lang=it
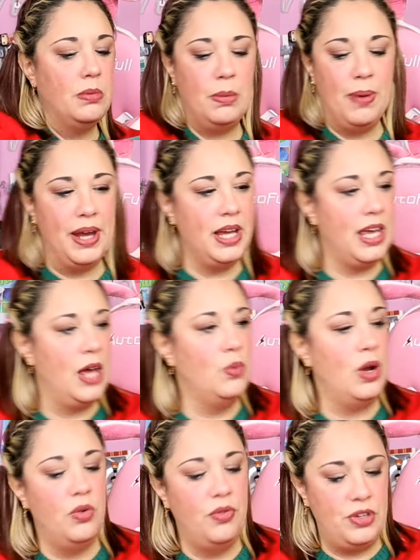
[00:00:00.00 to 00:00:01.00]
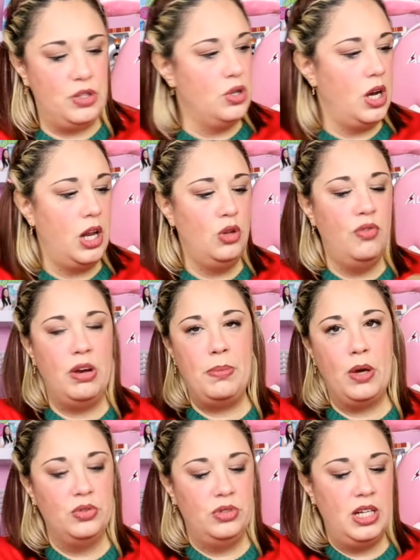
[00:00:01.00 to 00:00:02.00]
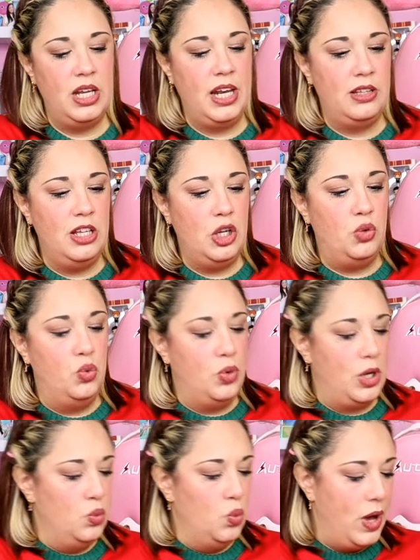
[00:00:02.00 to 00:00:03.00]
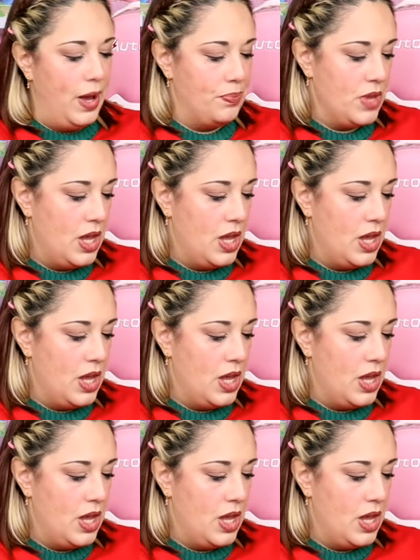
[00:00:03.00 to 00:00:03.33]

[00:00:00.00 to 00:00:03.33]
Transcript: mi pare che una confezione ne dovrebbe contenere addirittura 2.